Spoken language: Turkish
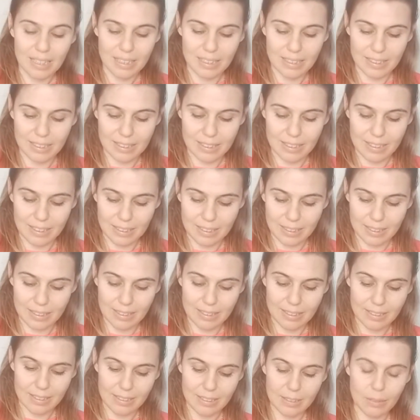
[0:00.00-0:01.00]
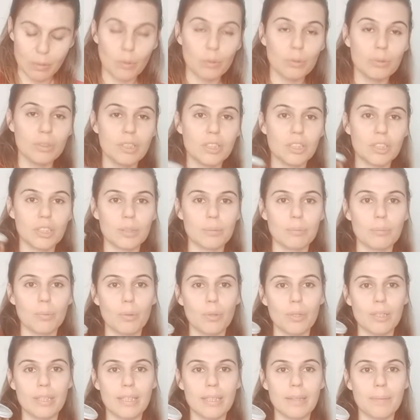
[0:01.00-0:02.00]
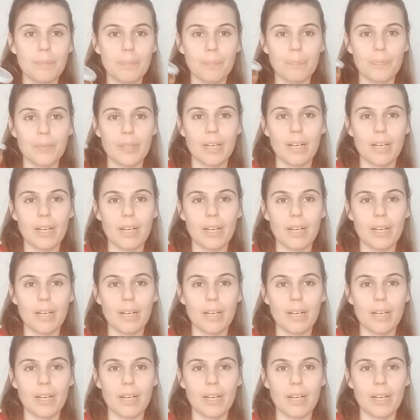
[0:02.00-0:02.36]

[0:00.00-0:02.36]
Ee, onun için böyle